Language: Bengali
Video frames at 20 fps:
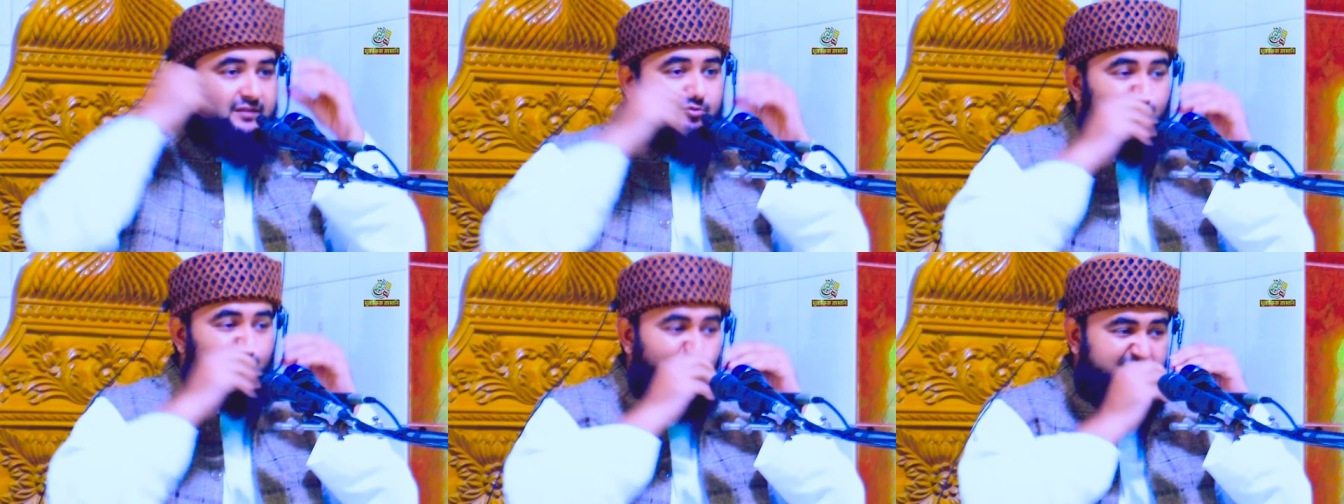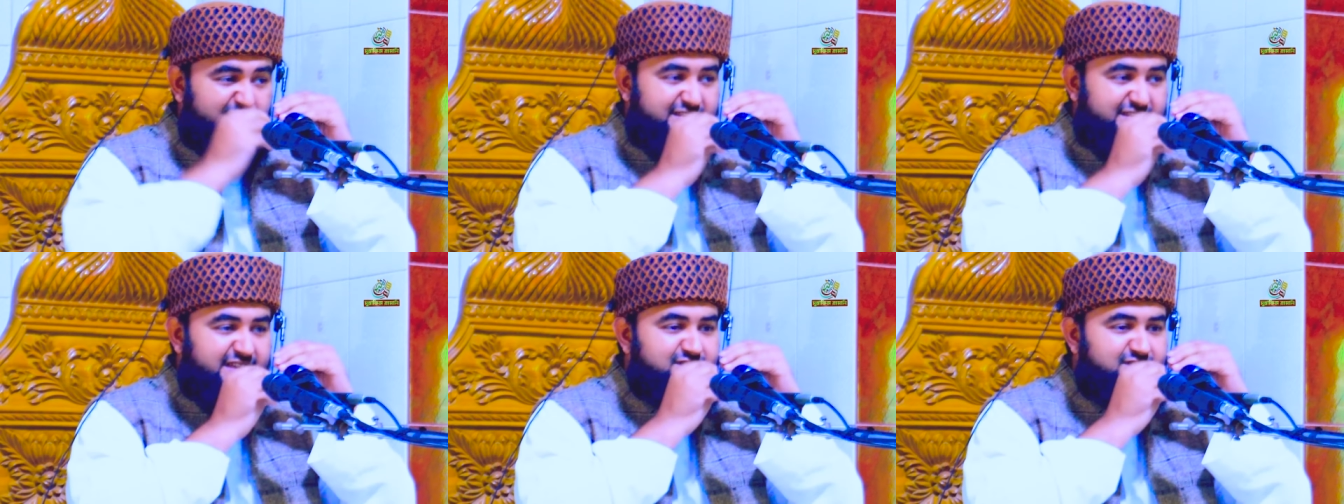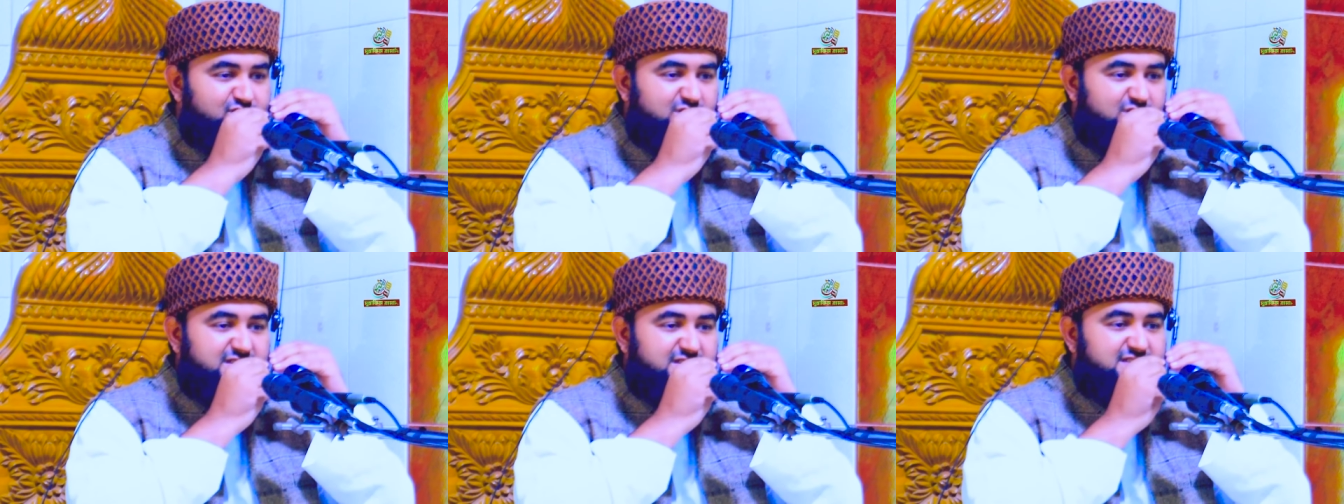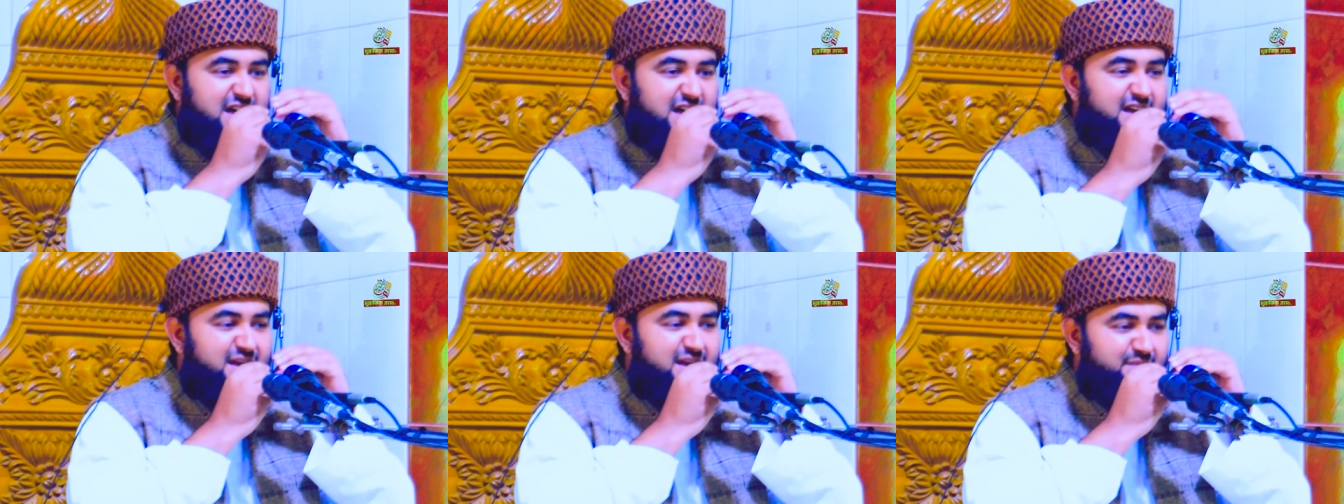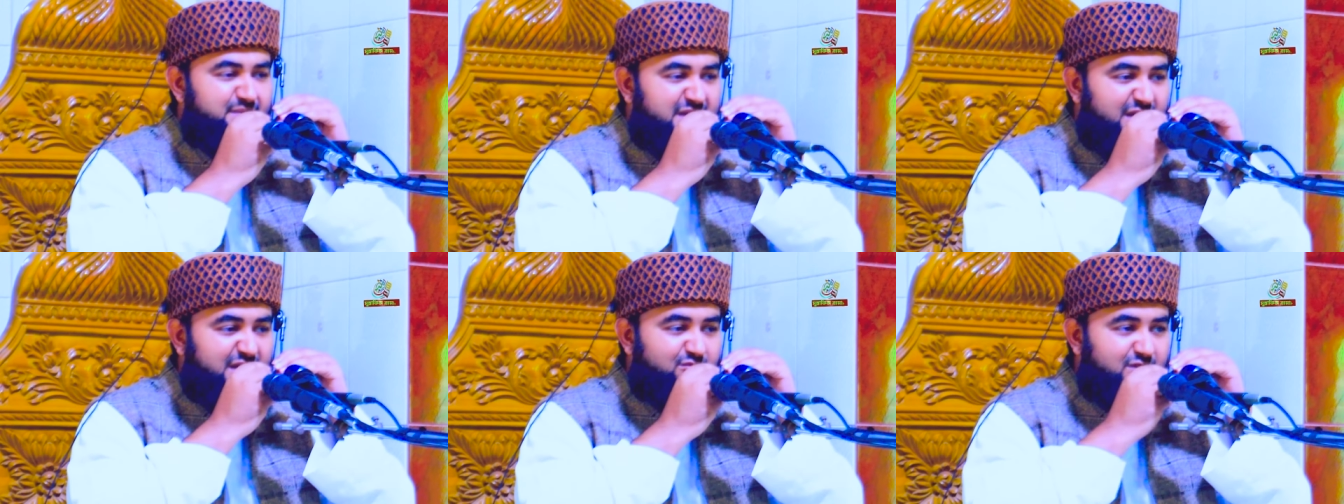দুই দিন যদি
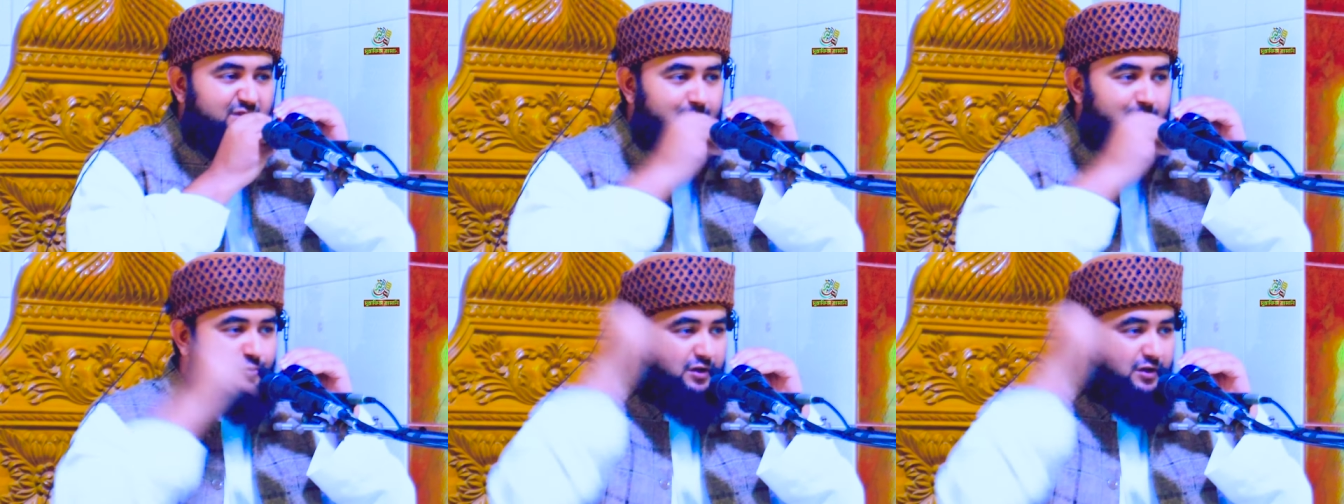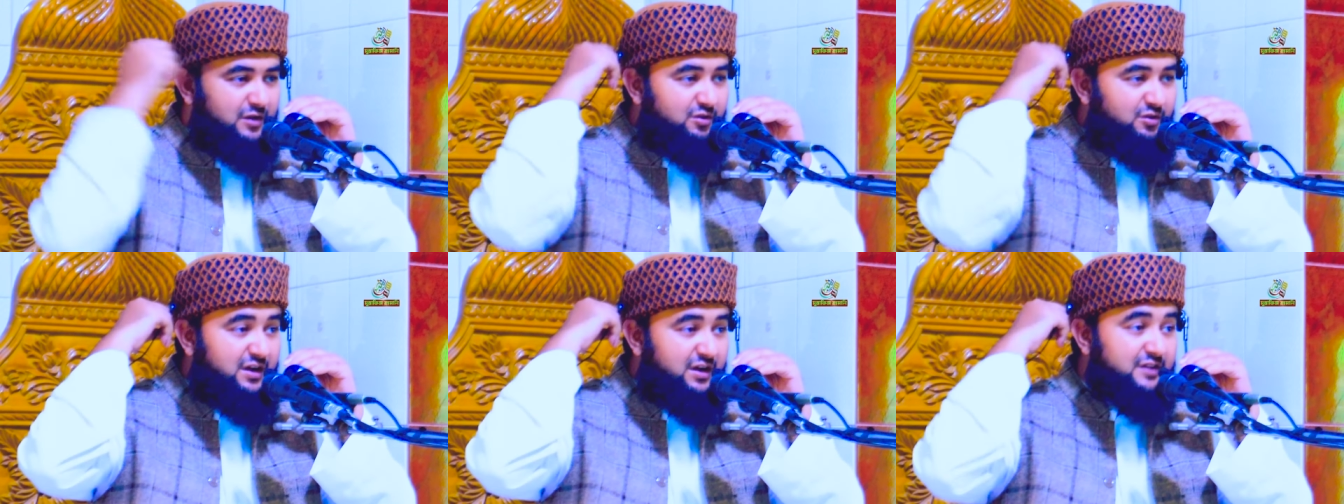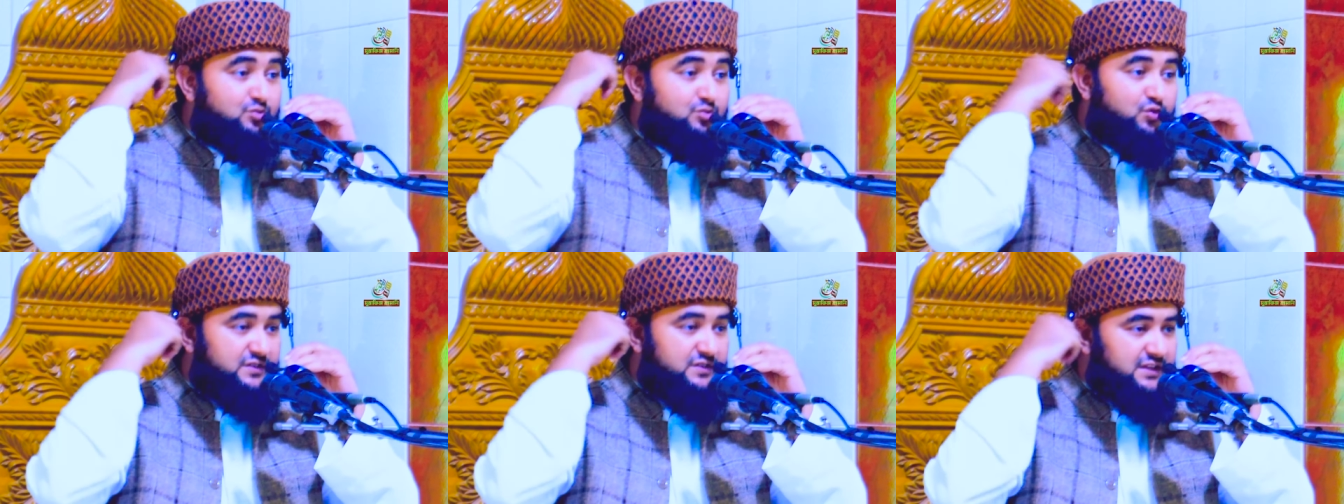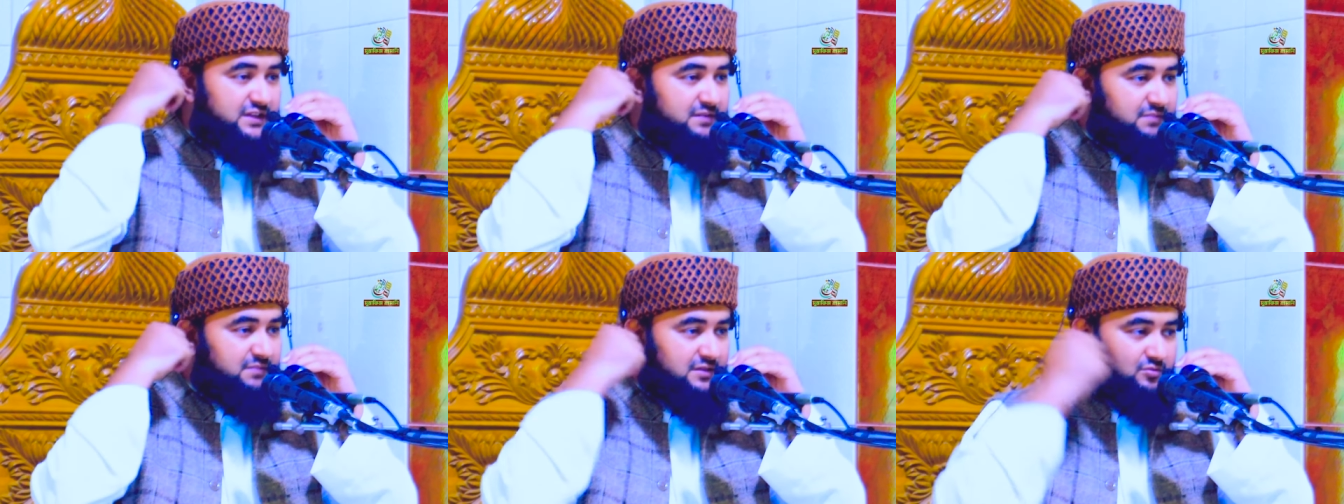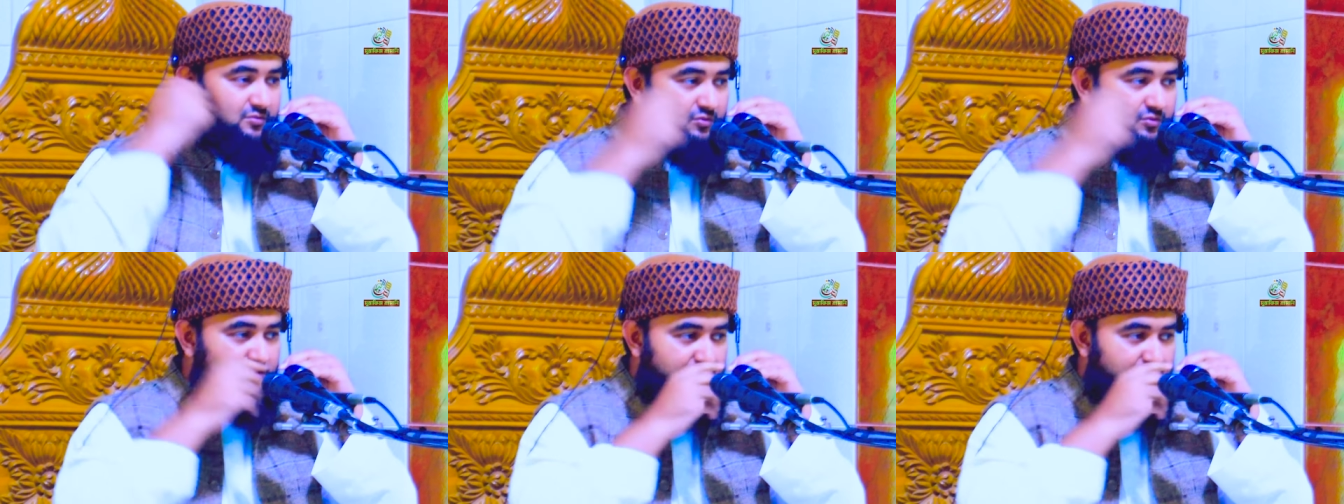জাহান্নামের আগুনে পোড়ানো হয় দুই দিন
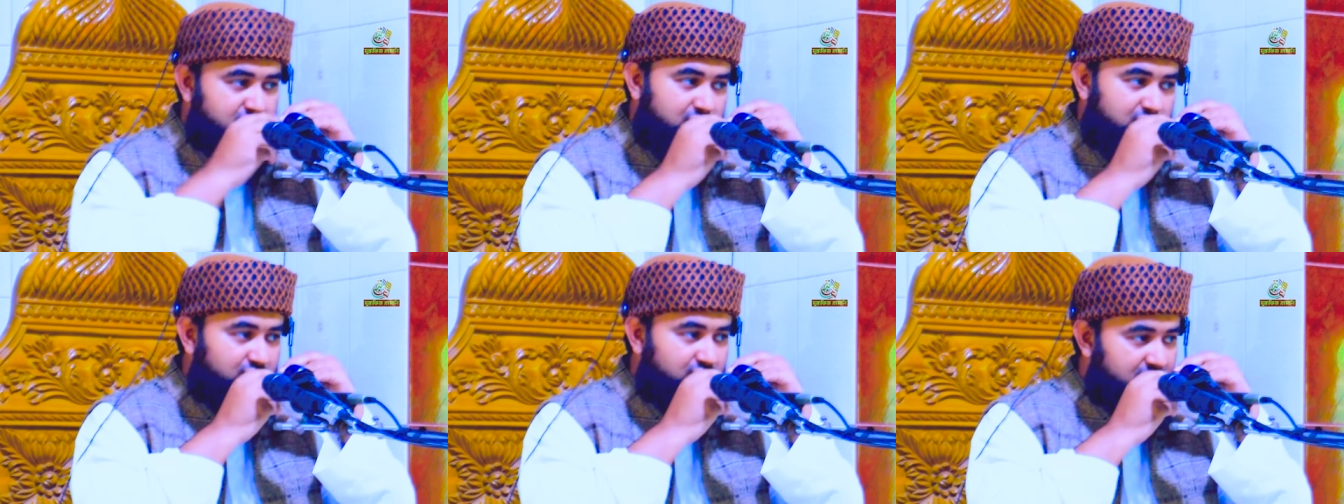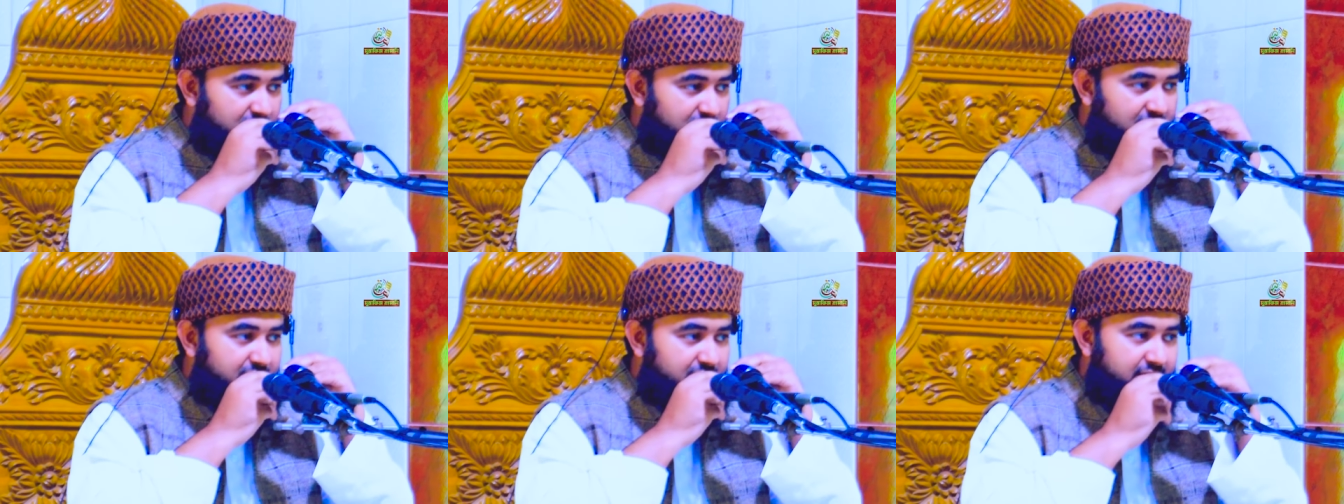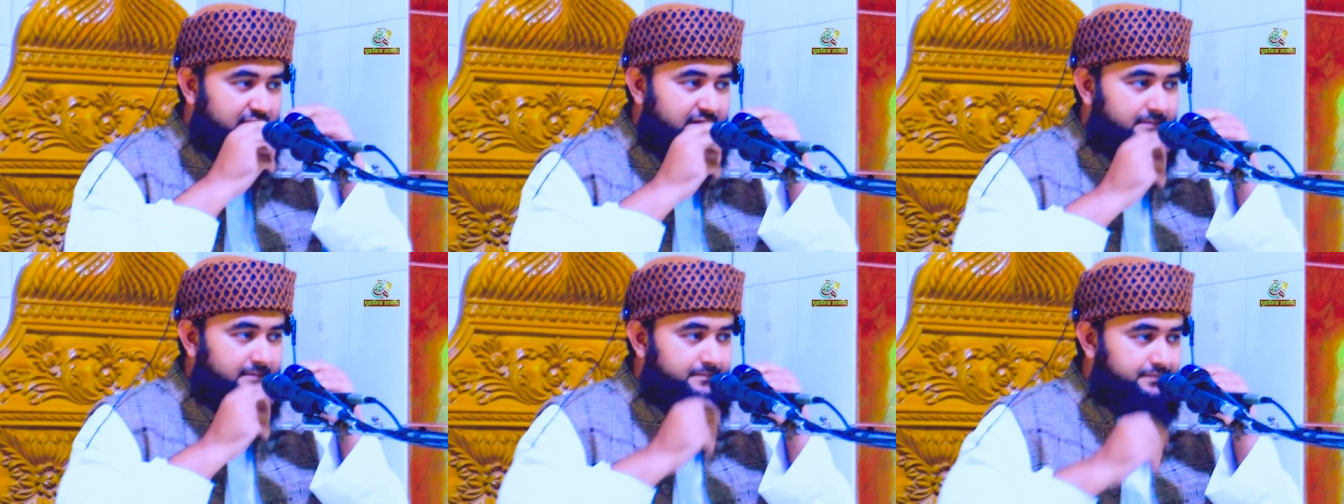মাত্র সহ্য করতে পারবেন